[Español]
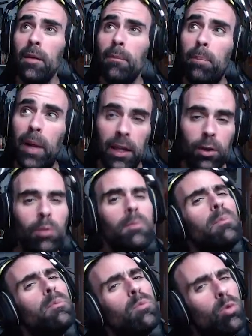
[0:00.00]
pero
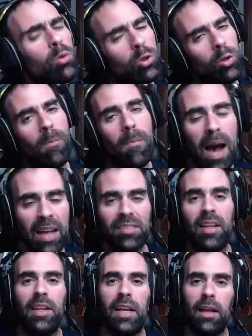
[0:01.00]
mucho más
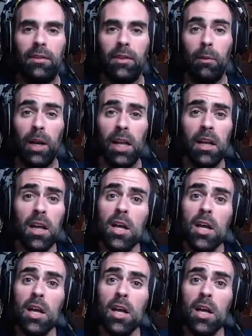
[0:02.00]
adelante, ¿vale?